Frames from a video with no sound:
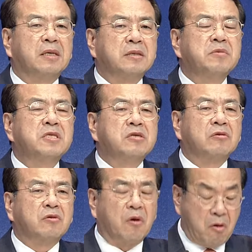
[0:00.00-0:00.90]

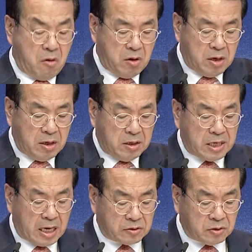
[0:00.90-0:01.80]
임시적으로
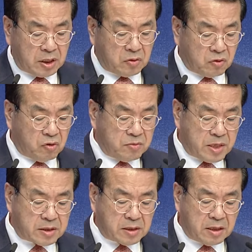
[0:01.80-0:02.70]
양쪽에
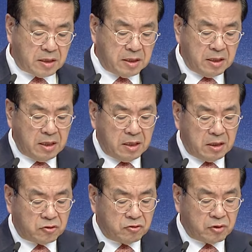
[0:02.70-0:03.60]
들어오면서
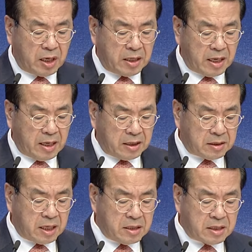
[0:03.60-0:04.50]
두
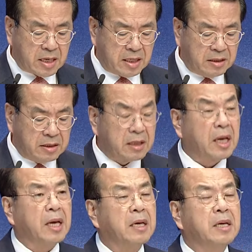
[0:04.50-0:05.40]
개의 텐트가
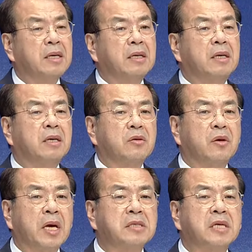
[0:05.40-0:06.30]
있는데 이
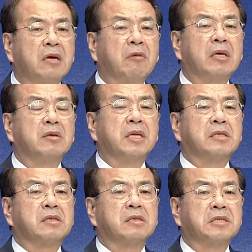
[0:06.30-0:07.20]
행사에
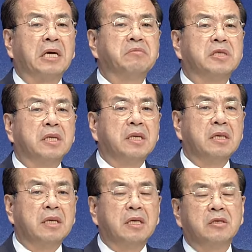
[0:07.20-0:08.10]
관련해서
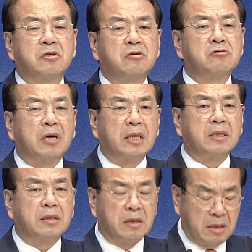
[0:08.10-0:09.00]
잠시
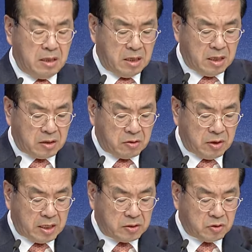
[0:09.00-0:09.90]
철수하는
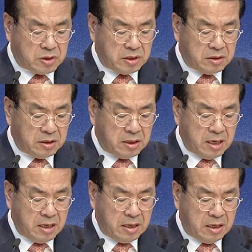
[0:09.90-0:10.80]
그러한 조치를
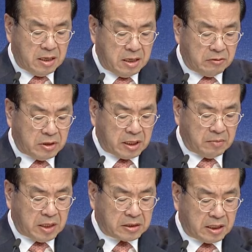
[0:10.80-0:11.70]
우리
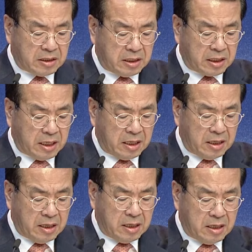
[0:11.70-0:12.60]

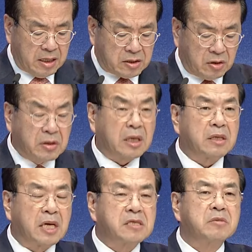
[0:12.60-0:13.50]
담당자들에게
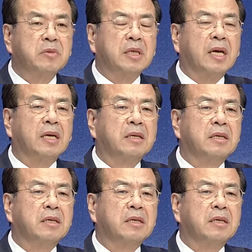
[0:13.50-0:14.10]
전달을 했습니다.